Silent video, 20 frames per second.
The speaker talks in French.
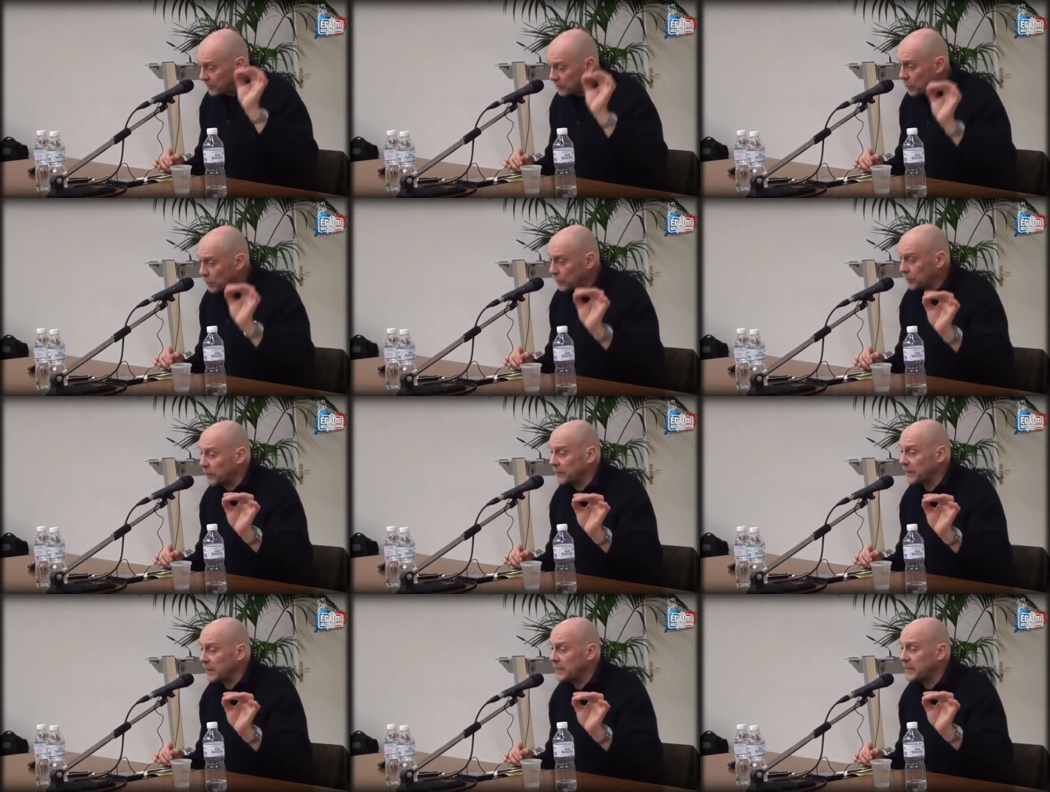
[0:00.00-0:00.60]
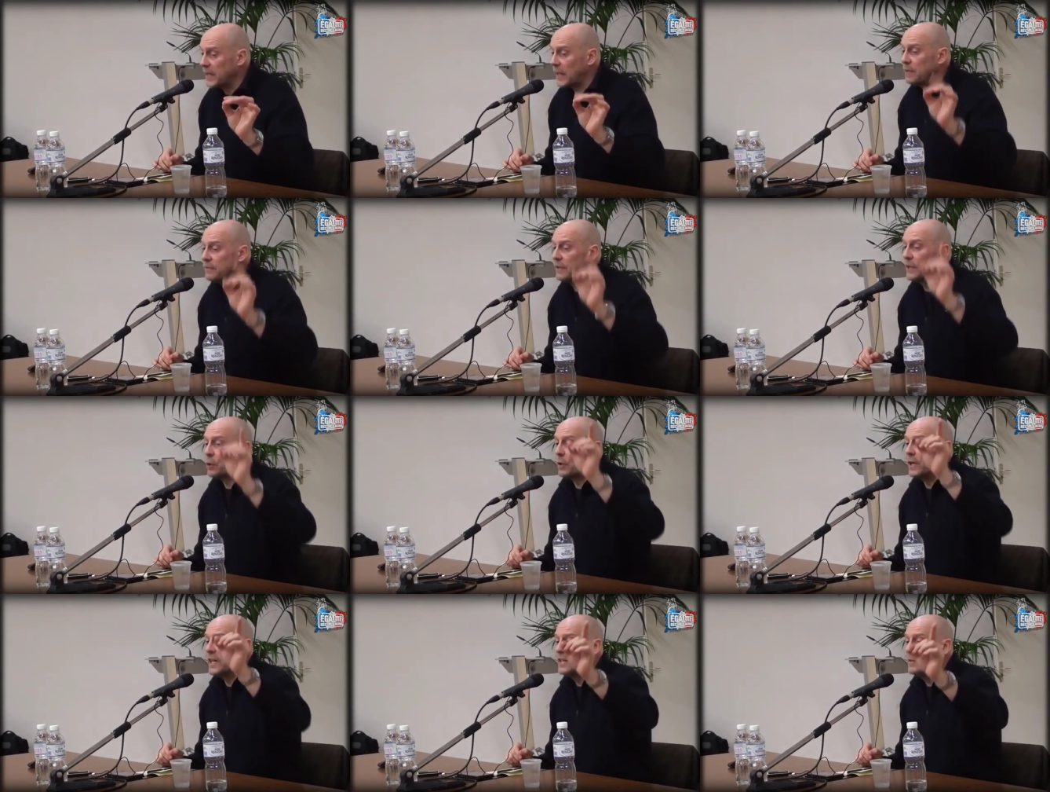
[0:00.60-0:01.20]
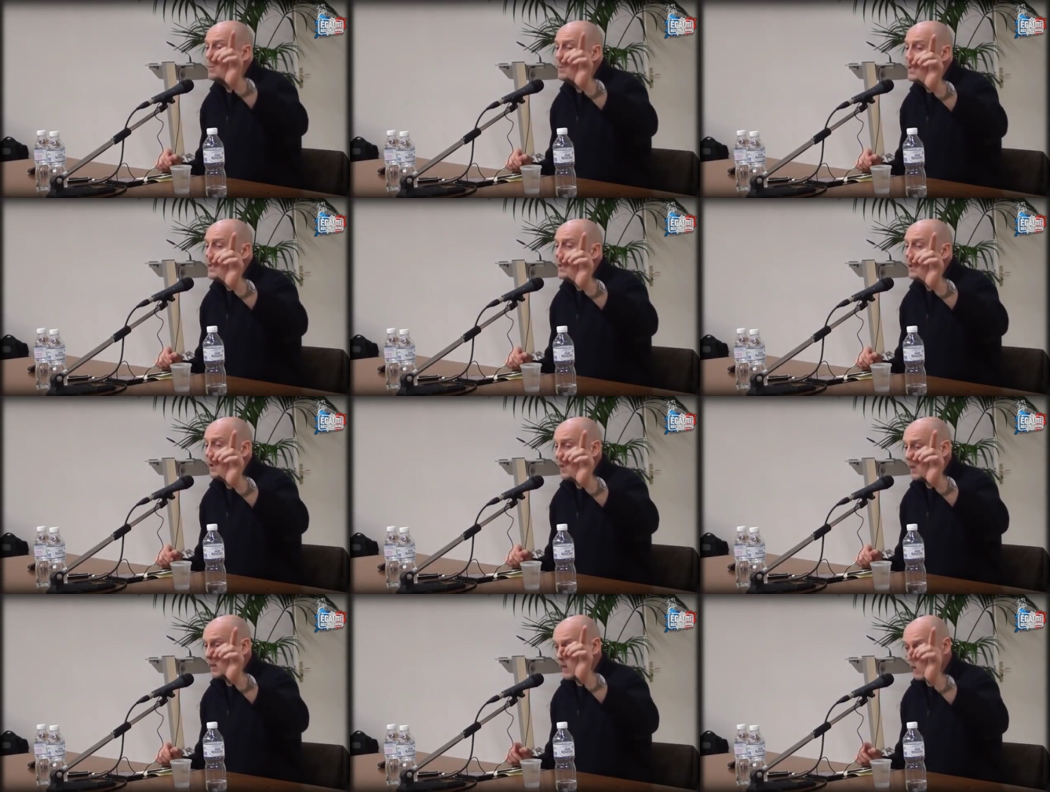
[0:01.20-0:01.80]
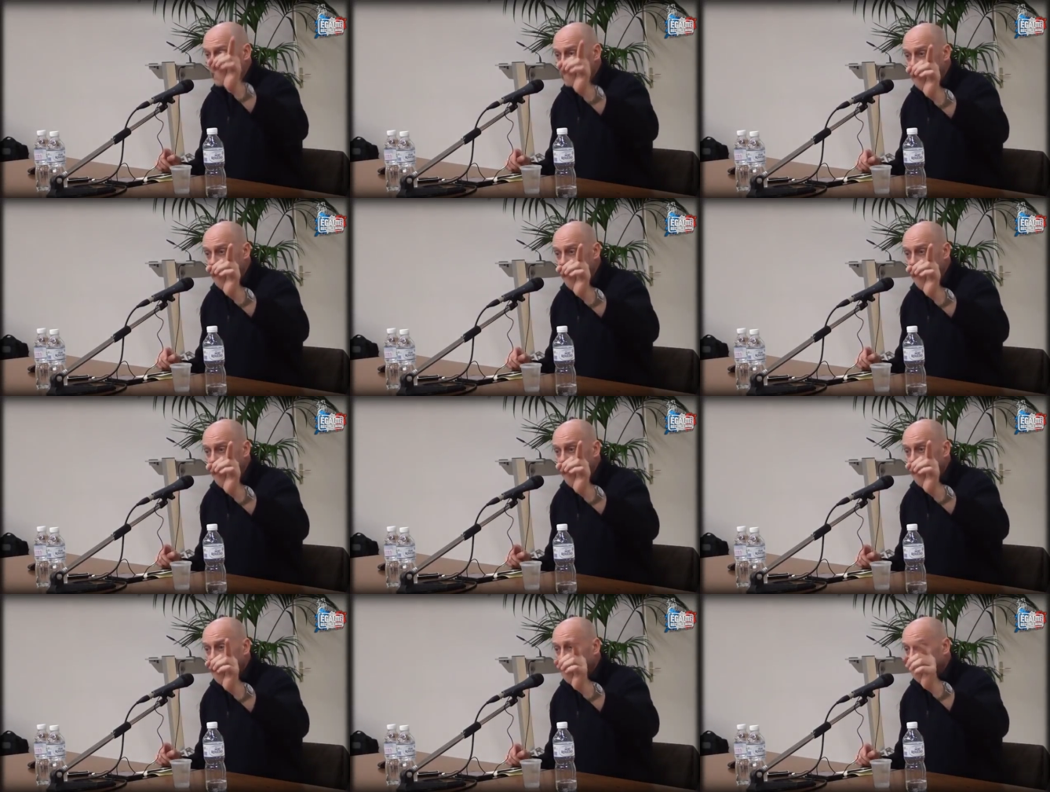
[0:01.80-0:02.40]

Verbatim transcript: que l'on est en train d'y arriver que l'ennemi est inquiet